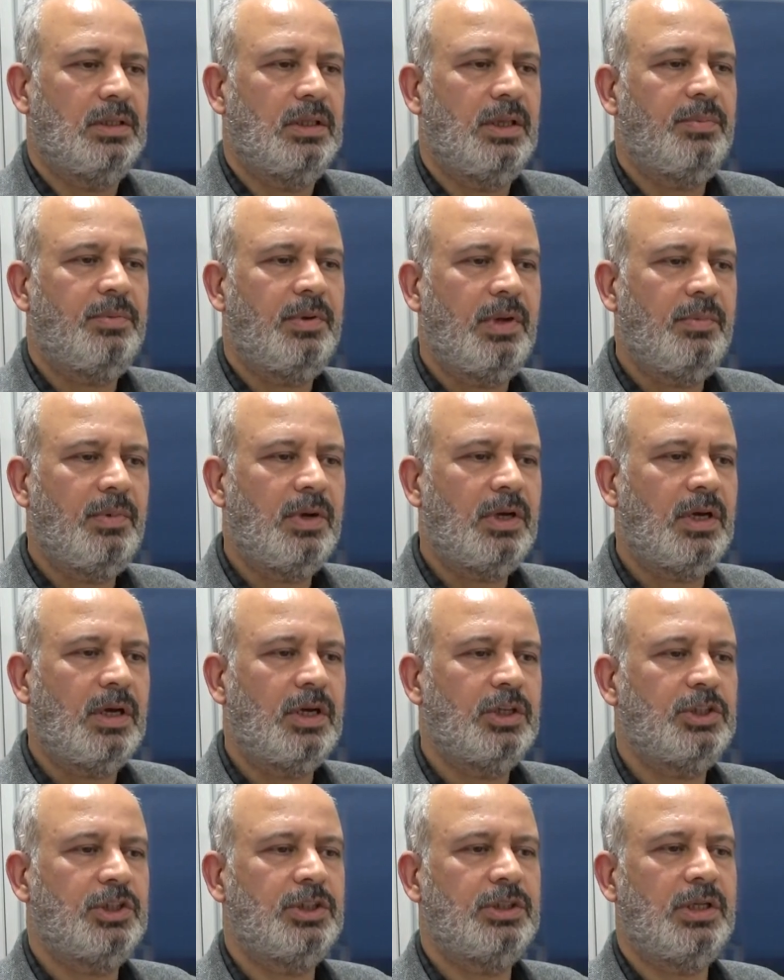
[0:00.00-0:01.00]
depreme
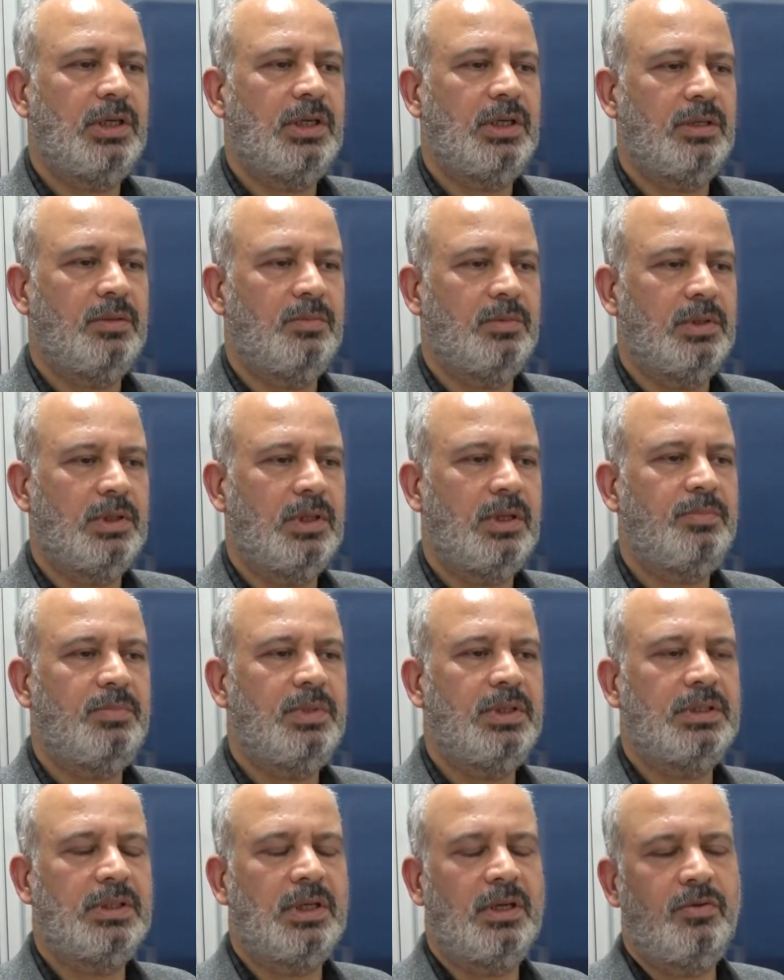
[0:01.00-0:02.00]
karşı dayanımında
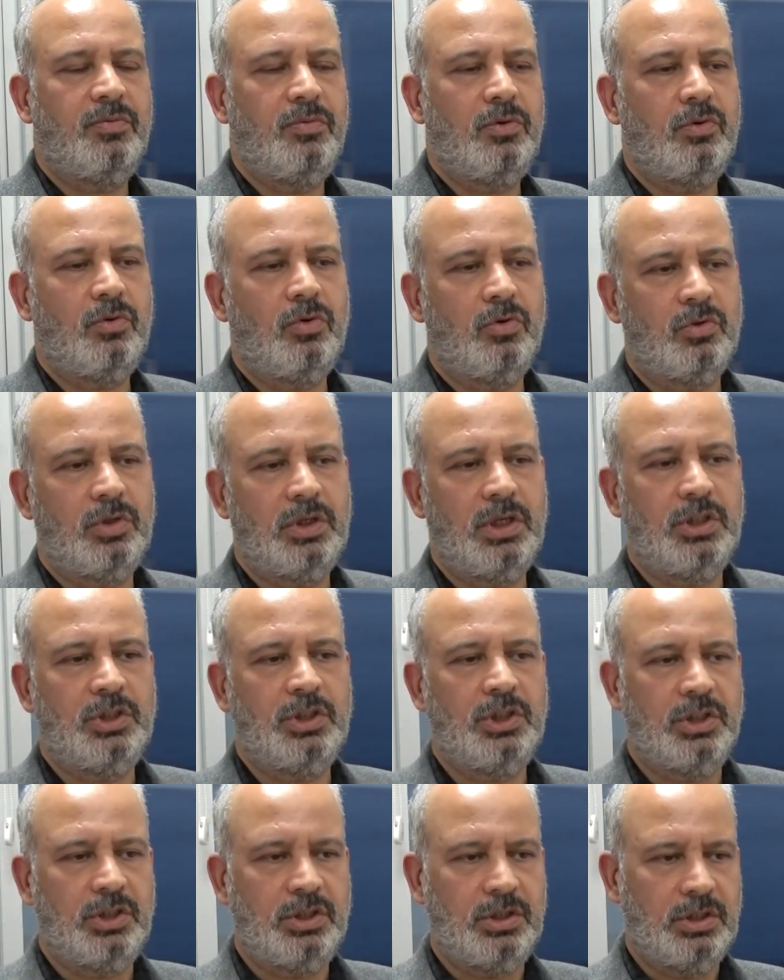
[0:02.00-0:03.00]
bir zayıflık ortaya
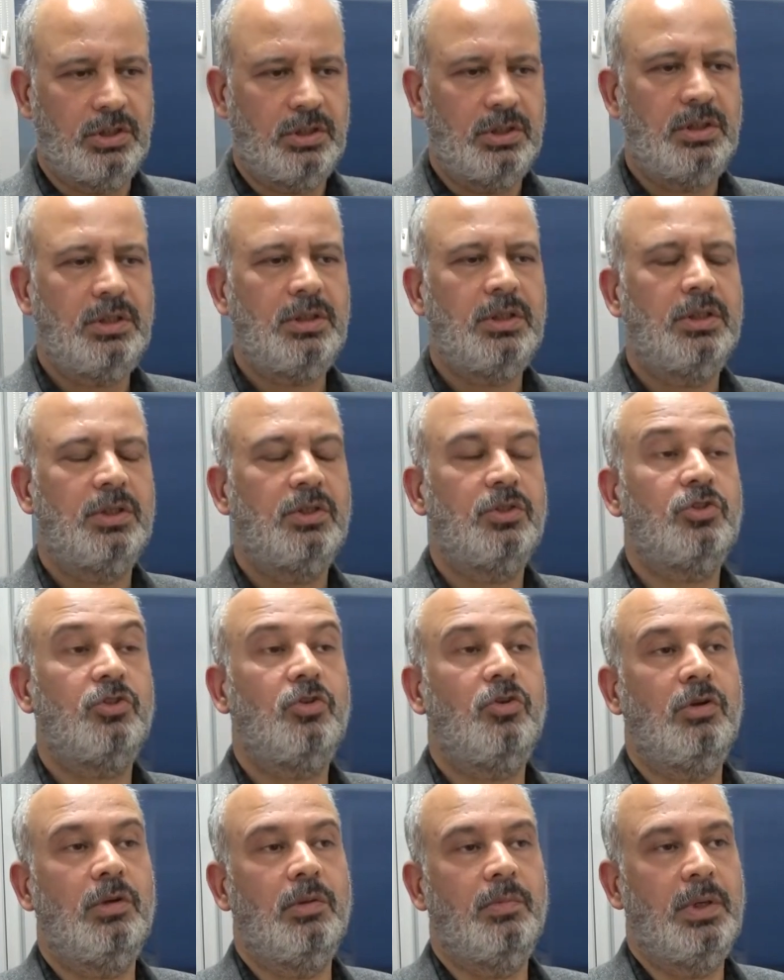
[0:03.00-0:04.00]
çıktığını
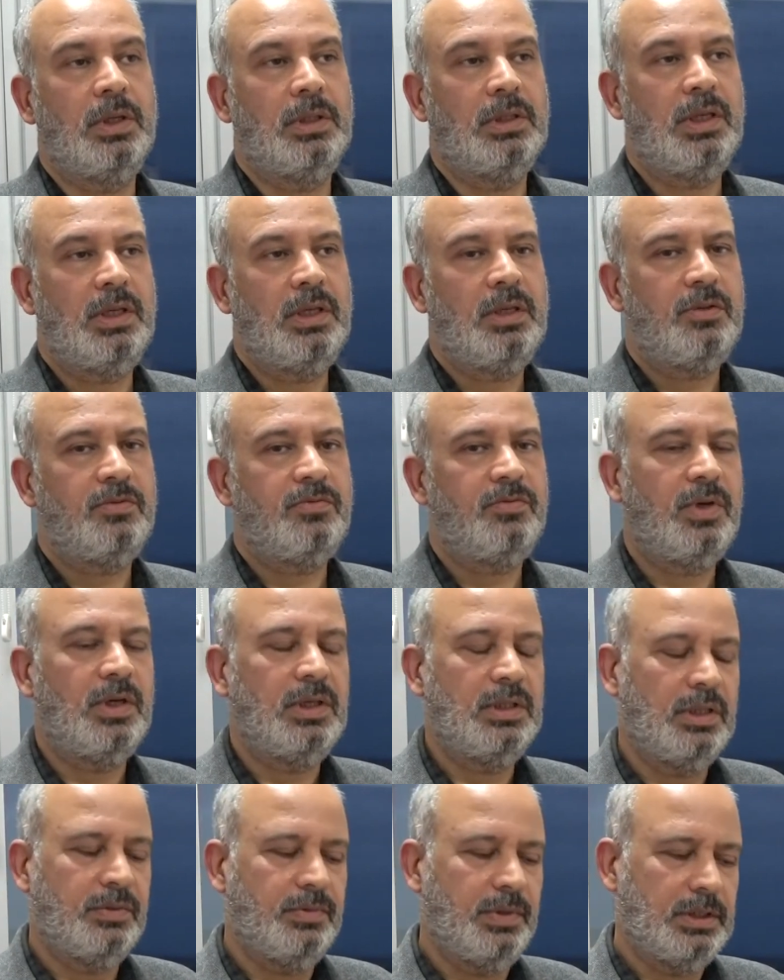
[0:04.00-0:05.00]
söylemekte
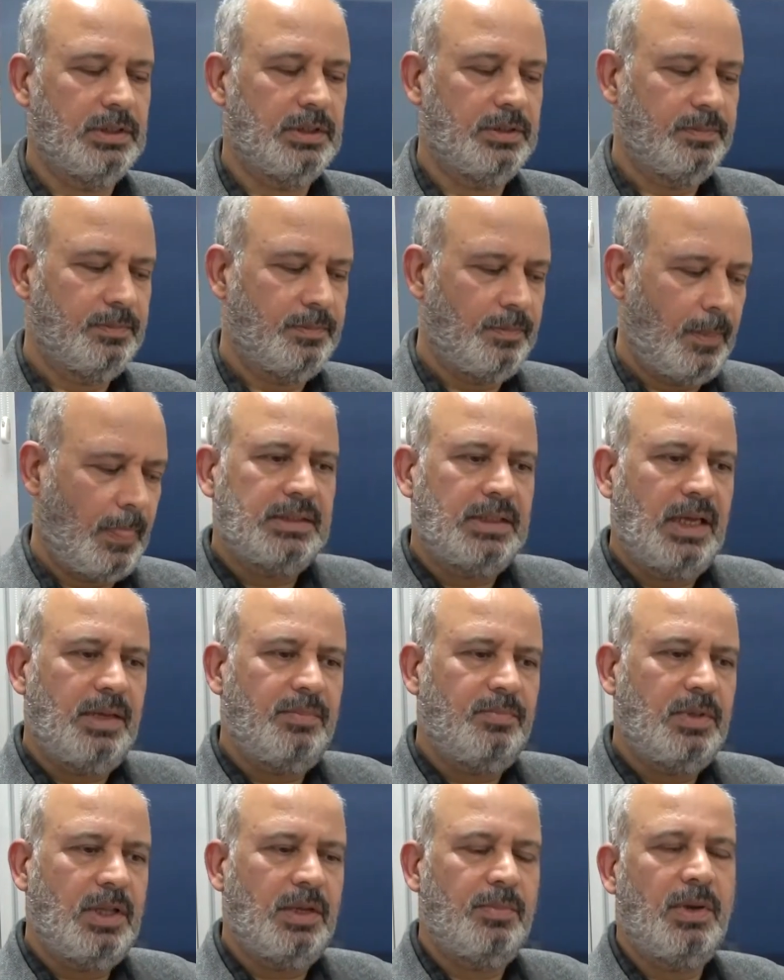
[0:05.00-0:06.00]
fayda var
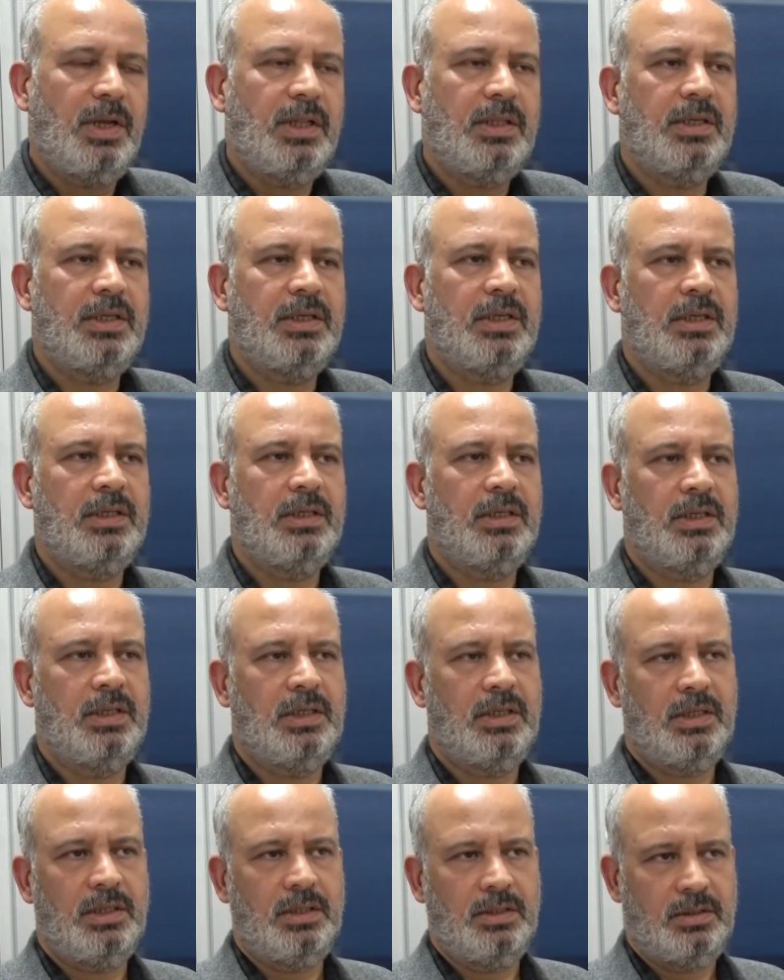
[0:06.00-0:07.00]
hem temel
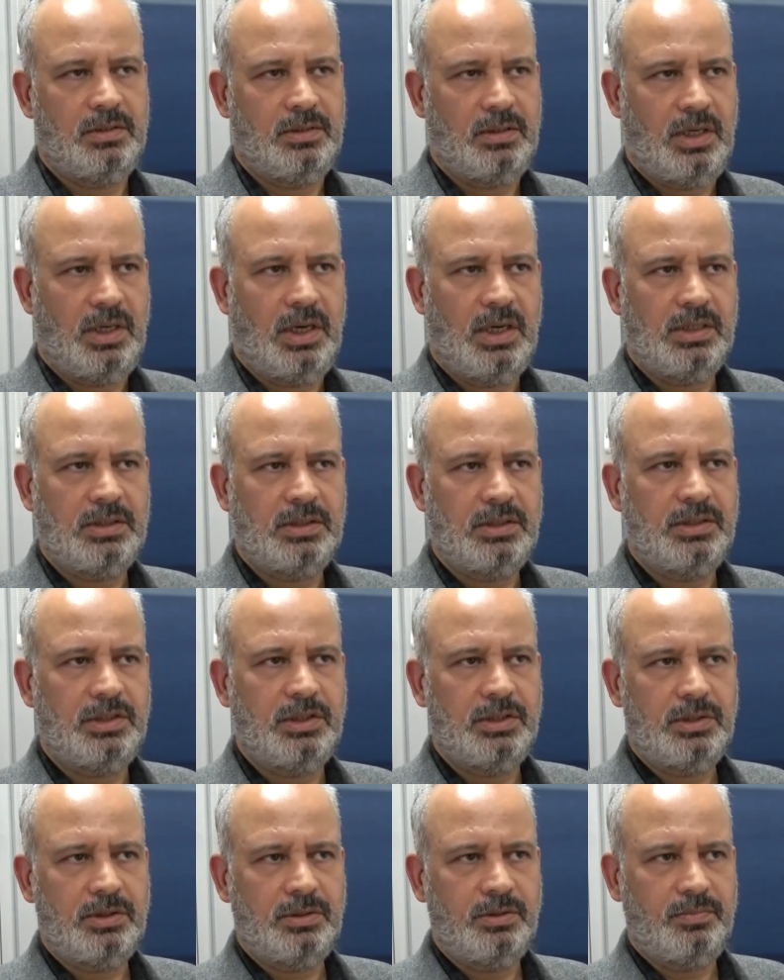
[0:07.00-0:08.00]
derinliğini
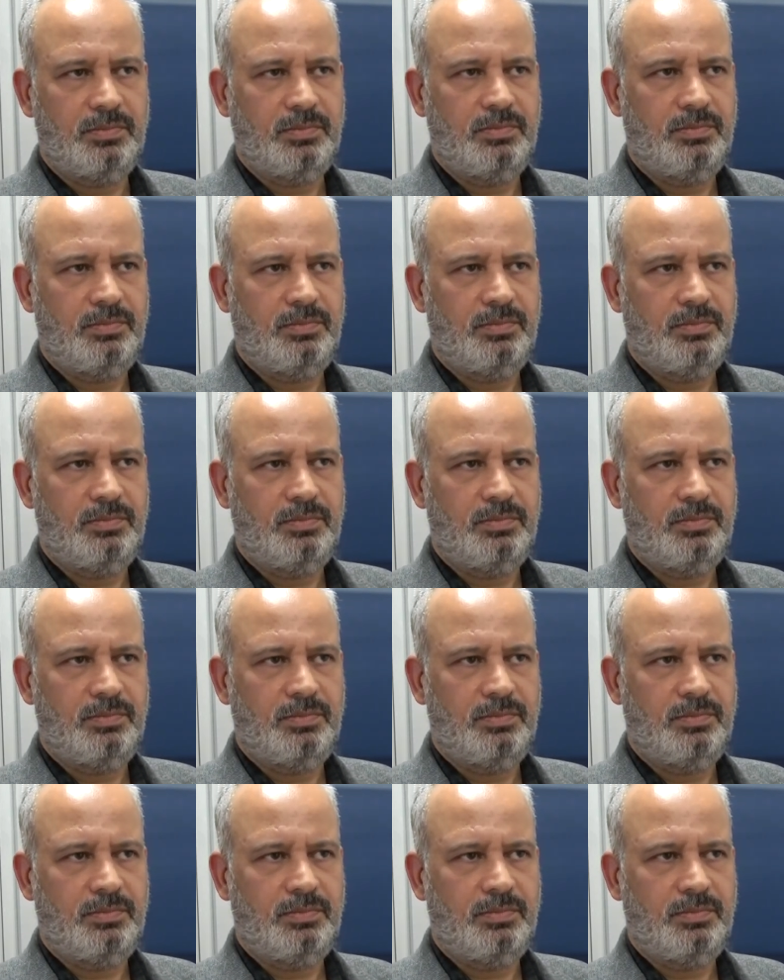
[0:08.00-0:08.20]
arttırır